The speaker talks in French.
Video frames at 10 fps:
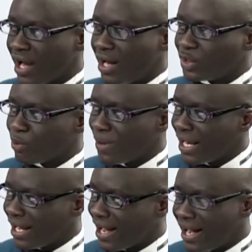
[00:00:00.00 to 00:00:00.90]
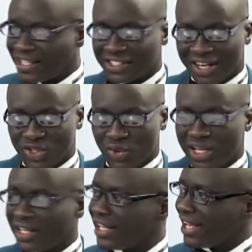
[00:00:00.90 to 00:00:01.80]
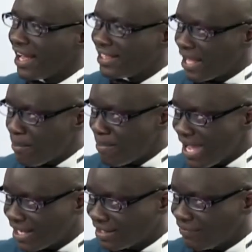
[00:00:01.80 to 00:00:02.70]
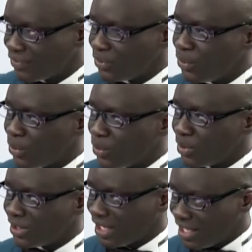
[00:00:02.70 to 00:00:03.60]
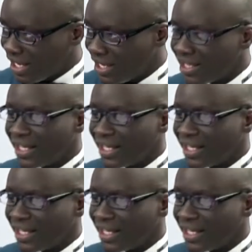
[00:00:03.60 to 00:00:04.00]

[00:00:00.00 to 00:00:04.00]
En ce moment-là, Ange Rajouel était maire de Tana.